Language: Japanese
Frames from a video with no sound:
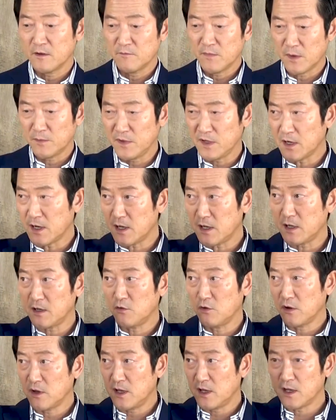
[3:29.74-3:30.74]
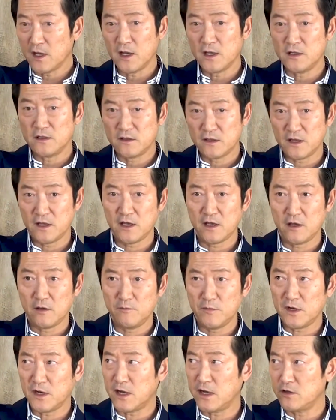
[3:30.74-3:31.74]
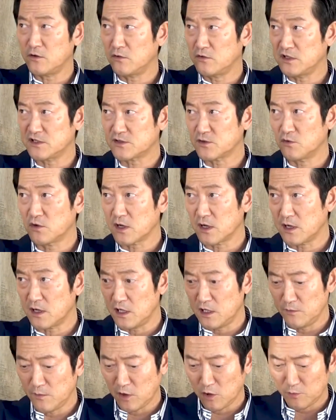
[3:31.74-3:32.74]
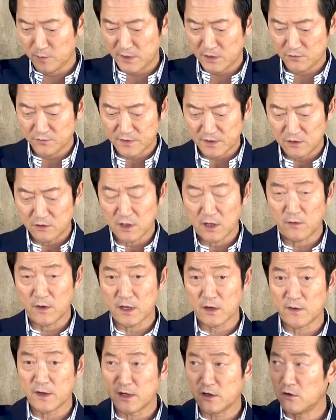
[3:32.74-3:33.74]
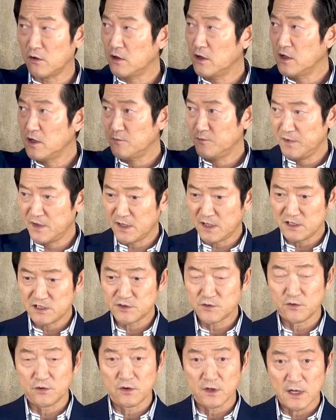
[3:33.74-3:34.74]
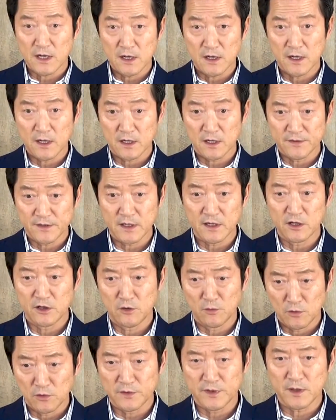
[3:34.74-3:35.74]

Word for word: まあ、未来を描いて、未来の理想から今を見るっていうのは我々の未来志向の考え方やけども、